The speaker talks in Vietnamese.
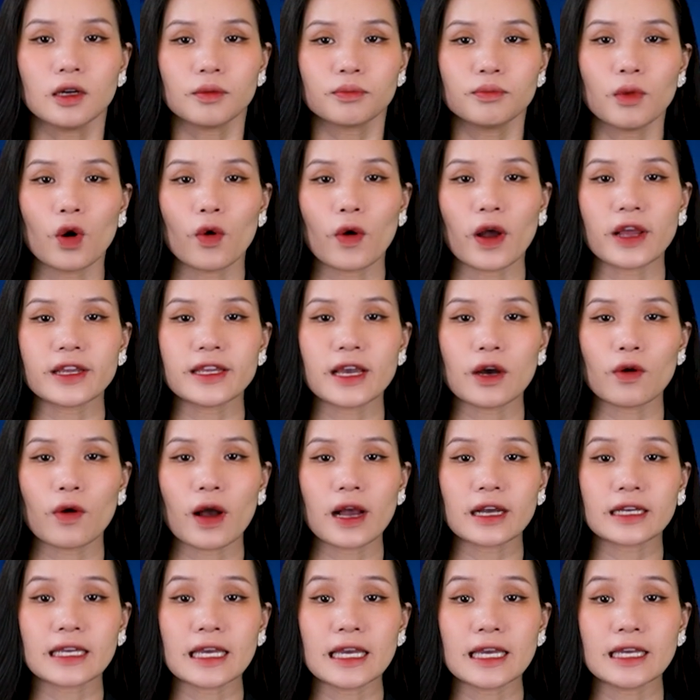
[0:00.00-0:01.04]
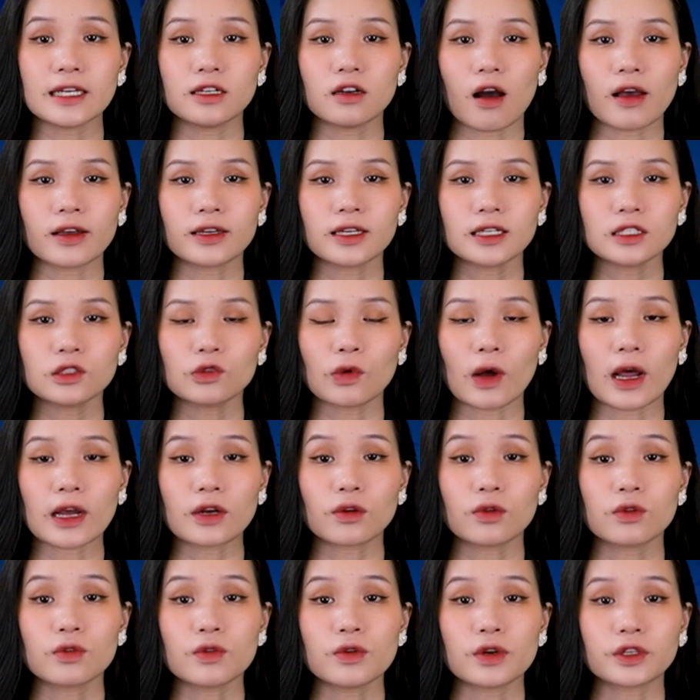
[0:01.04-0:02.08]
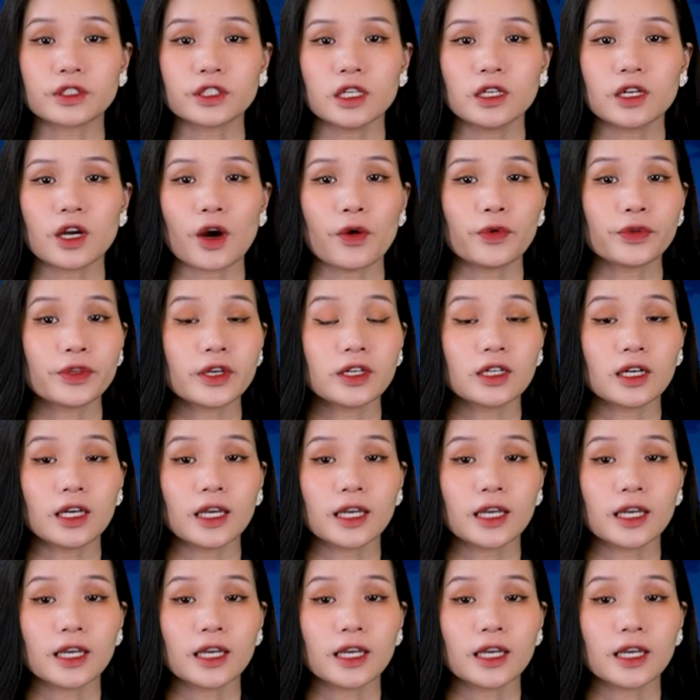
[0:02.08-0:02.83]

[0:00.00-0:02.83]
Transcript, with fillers: Bộ Ngoại giao Hoa Kỳ gọi kết quả của cuộc trưng cầu dân